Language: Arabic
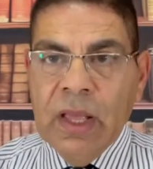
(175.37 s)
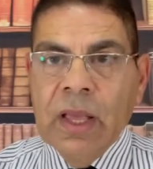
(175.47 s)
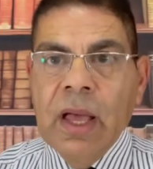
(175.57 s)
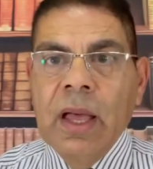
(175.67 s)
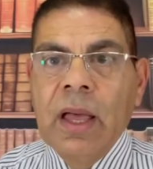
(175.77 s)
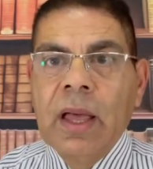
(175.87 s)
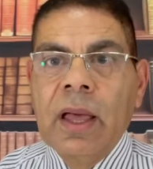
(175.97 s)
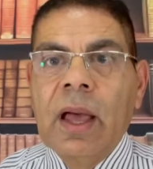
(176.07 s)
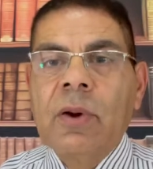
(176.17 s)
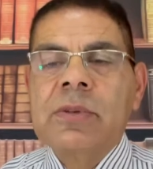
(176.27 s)

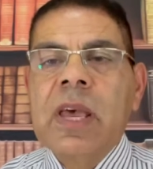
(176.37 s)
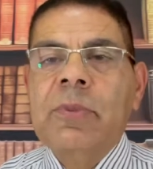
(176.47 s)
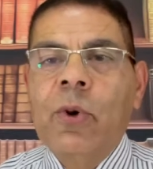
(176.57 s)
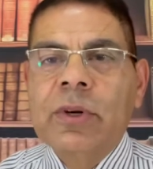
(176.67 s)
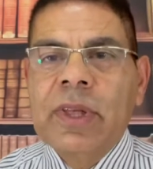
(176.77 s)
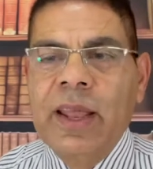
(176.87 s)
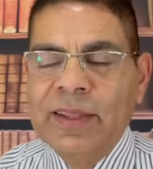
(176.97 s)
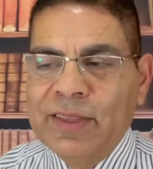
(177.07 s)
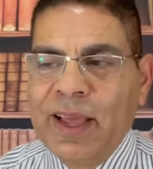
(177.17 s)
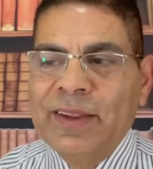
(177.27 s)
آه، او زي ما اختي
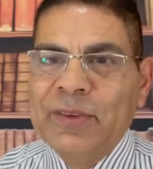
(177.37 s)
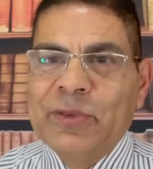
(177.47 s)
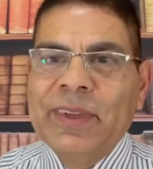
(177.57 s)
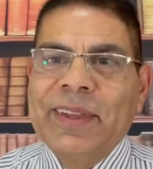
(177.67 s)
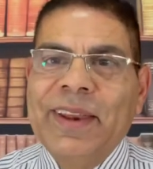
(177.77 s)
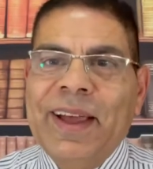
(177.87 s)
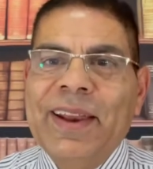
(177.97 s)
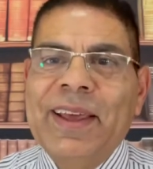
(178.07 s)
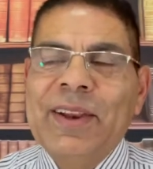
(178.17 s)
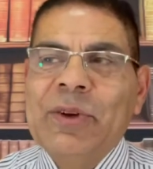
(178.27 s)
قالت تعليق في
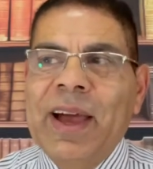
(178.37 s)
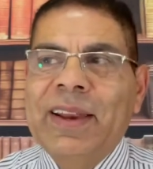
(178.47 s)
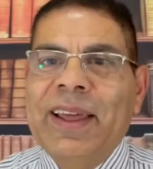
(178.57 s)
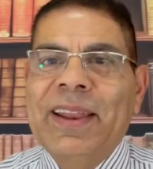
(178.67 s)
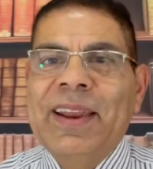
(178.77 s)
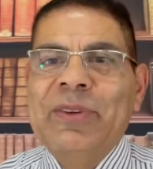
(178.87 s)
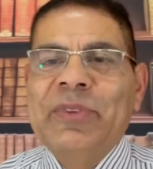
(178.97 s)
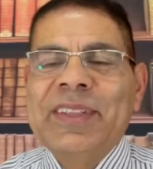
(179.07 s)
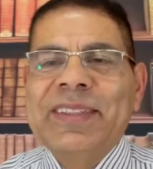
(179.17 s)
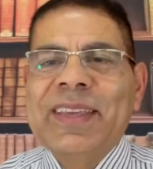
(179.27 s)
الحلقه اللي عن الحلقه اللي
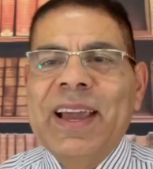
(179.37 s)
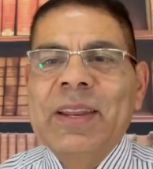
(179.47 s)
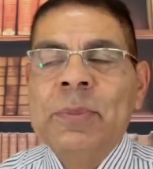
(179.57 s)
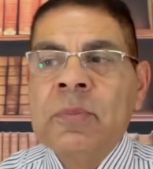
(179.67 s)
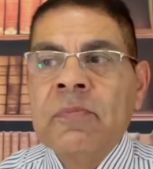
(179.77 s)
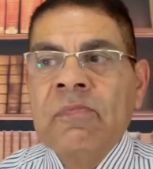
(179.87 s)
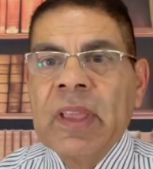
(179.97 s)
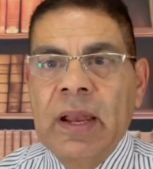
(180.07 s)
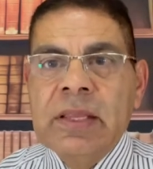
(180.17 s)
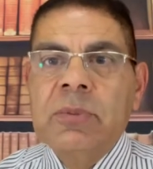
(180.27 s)
فاتت يعني
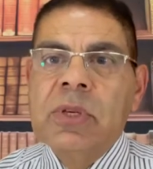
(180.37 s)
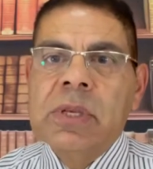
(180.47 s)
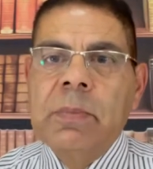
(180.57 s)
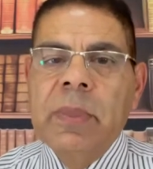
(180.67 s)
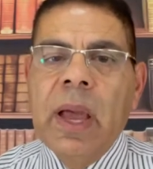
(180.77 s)
لازم تسمع